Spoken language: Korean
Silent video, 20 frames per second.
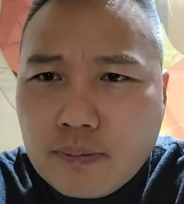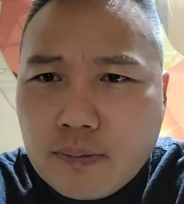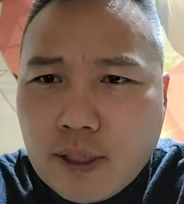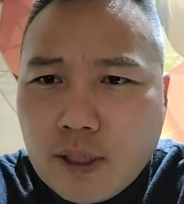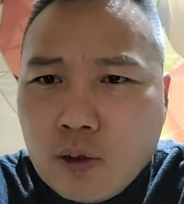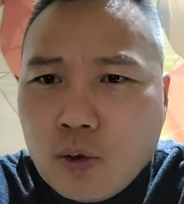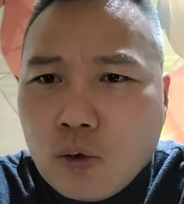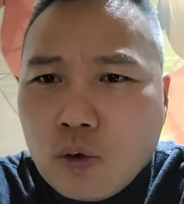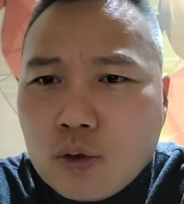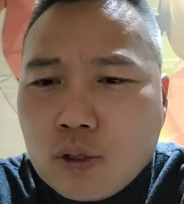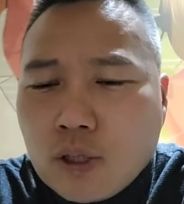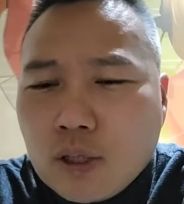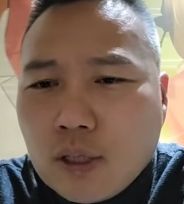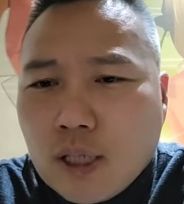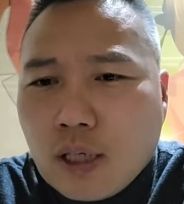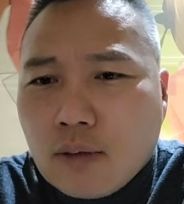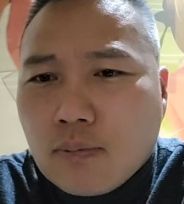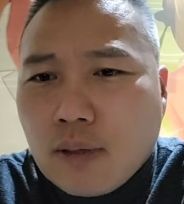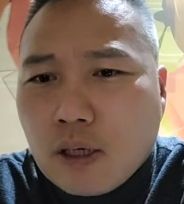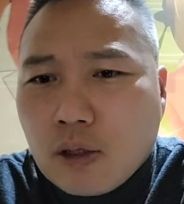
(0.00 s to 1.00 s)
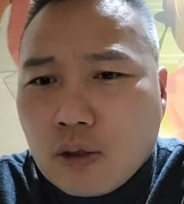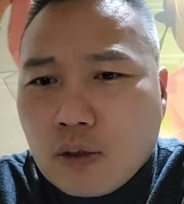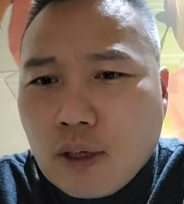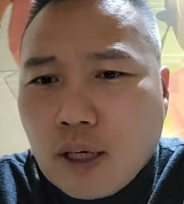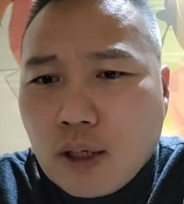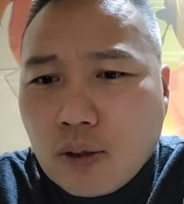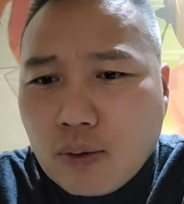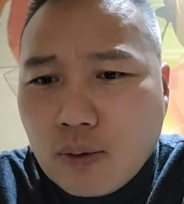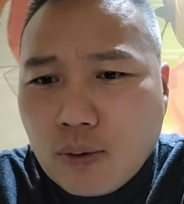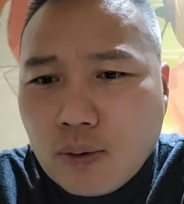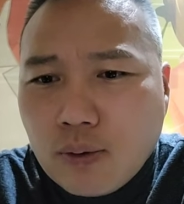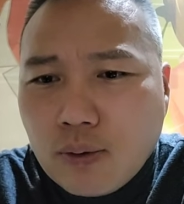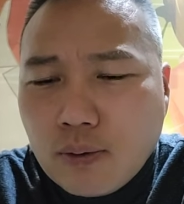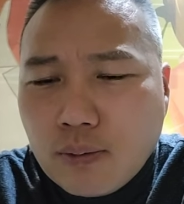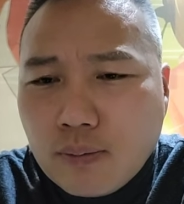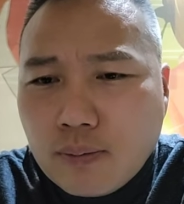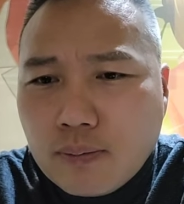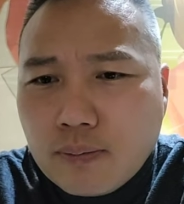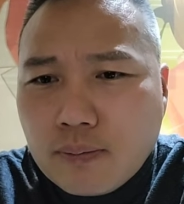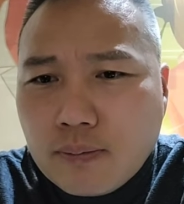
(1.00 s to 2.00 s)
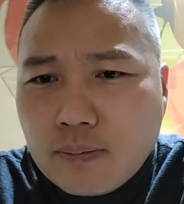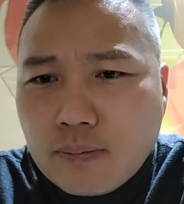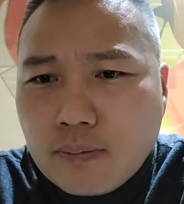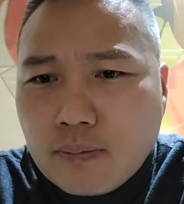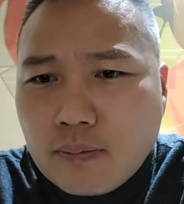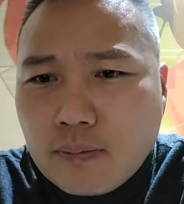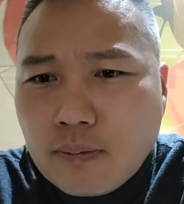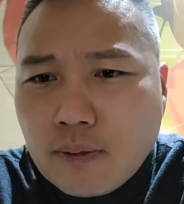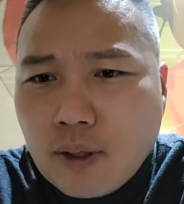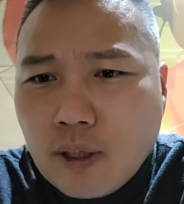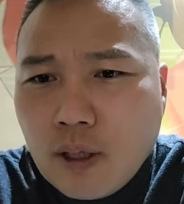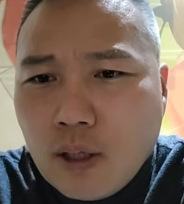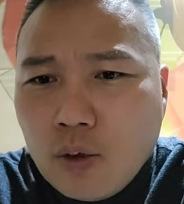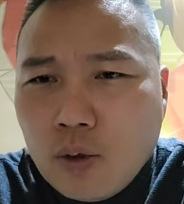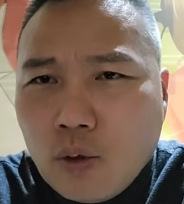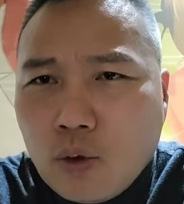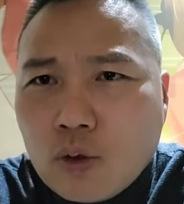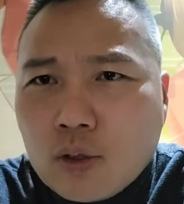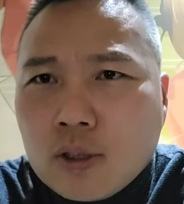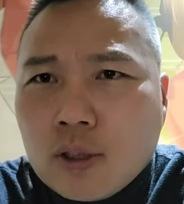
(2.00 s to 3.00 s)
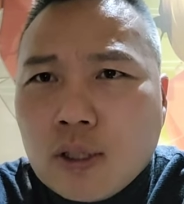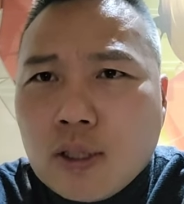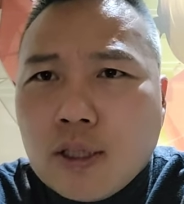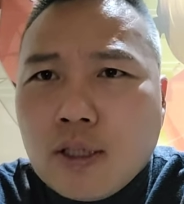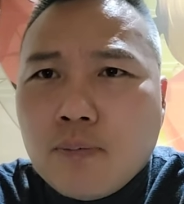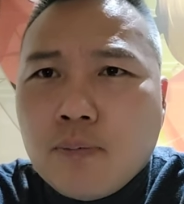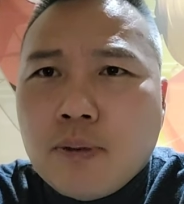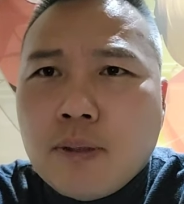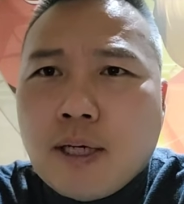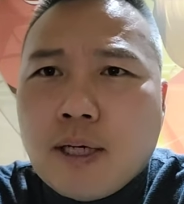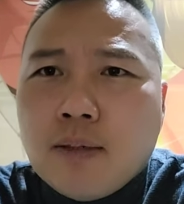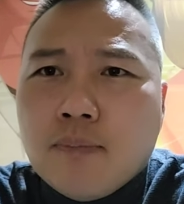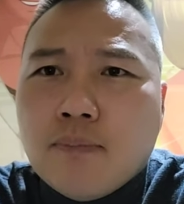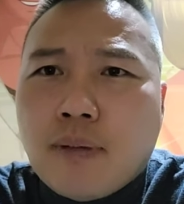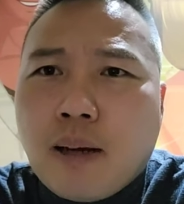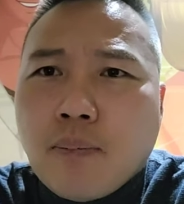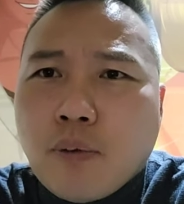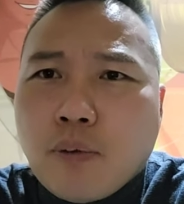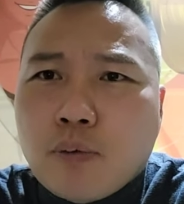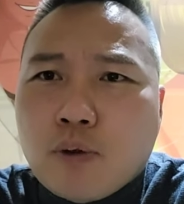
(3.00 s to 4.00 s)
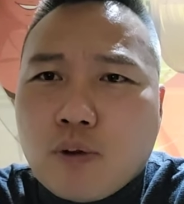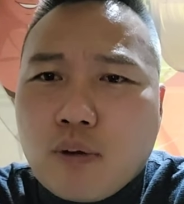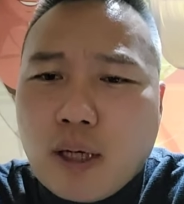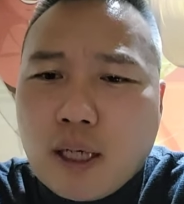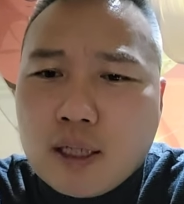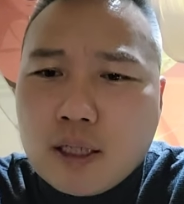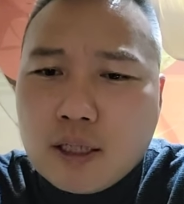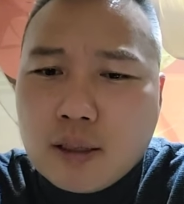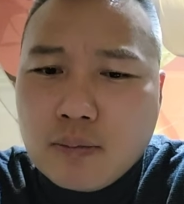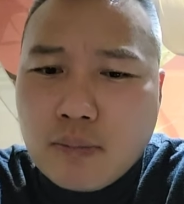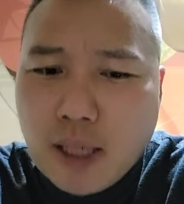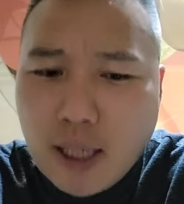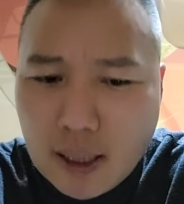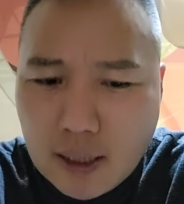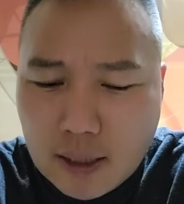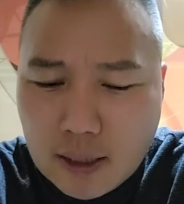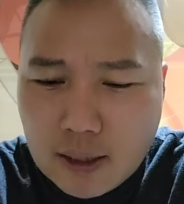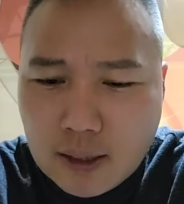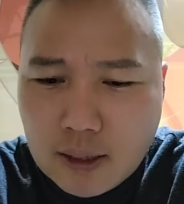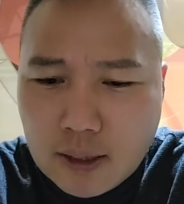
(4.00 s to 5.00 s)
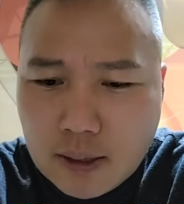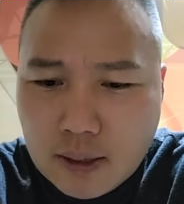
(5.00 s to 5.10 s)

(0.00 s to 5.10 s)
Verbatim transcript: 인도적 처리라는 말도 나왔고 인도적 처리를 피하는 방법도 나왔지만